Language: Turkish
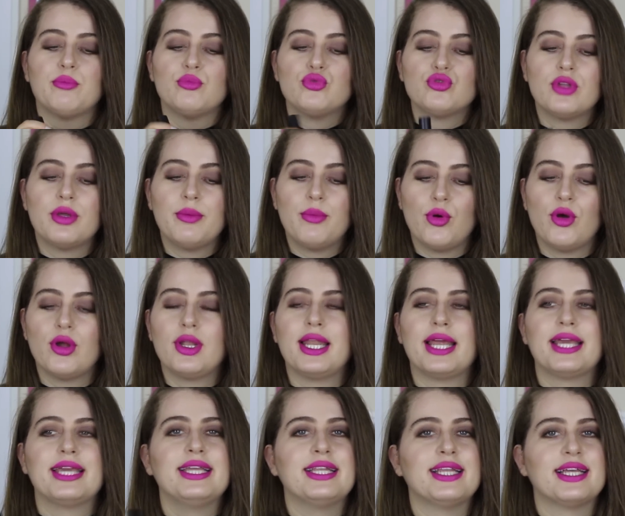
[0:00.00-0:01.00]
Bu da
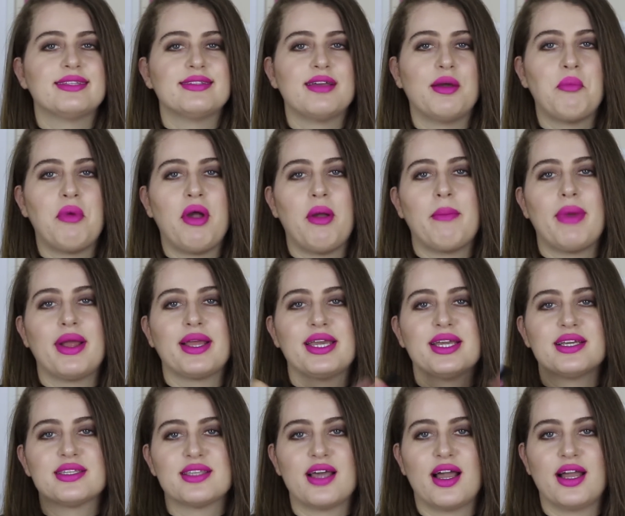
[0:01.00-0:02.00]
böyle yine tamamen
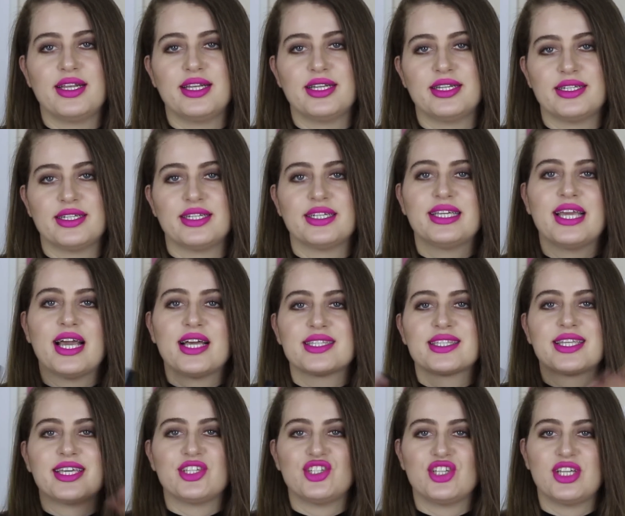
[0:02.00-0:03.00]
yaz ayları,
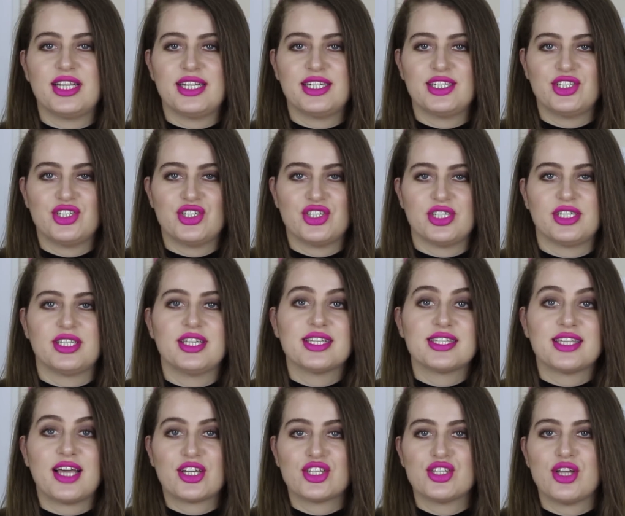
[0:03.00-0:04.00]
yaz geceleri için,
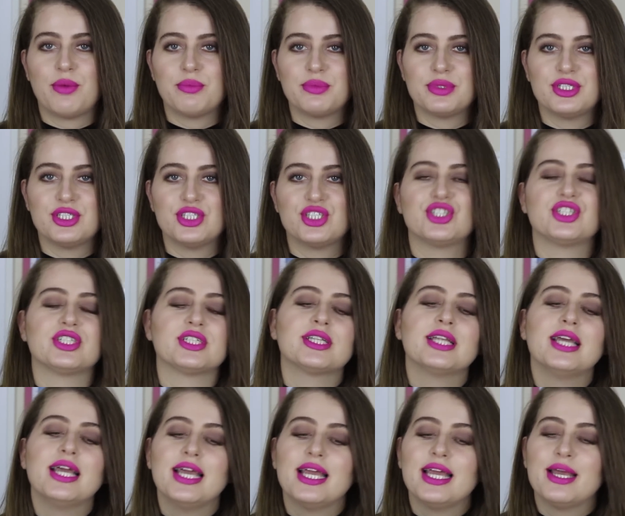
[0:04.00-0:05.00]
yaz akşamları
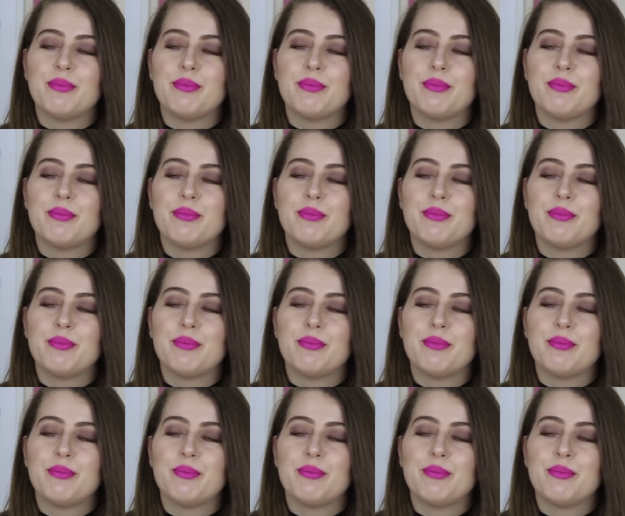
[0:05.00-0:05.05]
için